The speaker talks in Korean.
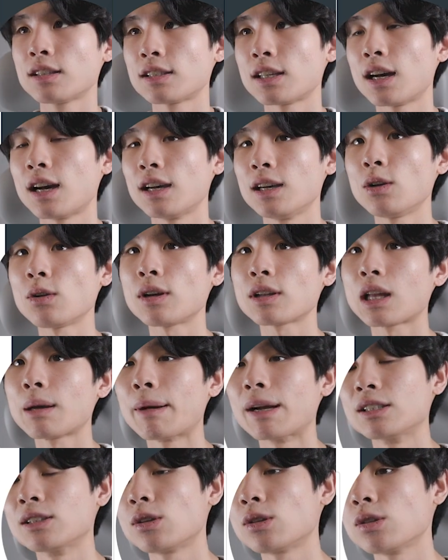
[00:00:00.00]
자, 이렇게 다
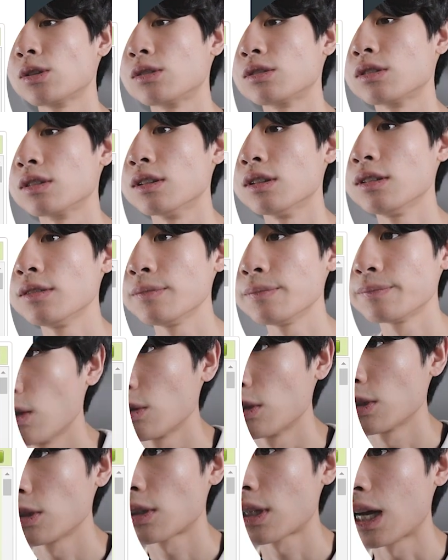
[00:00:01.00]
만들어졌죠.
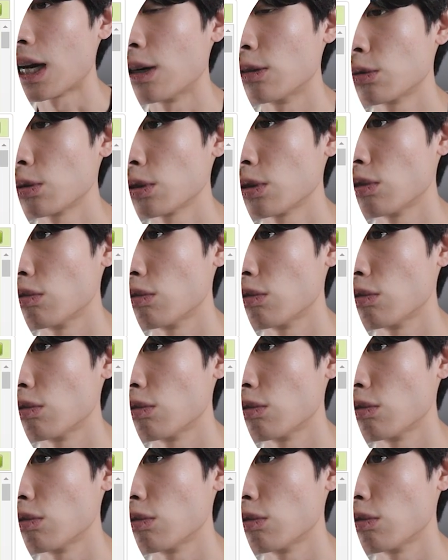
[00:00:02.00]
여기서 다운로드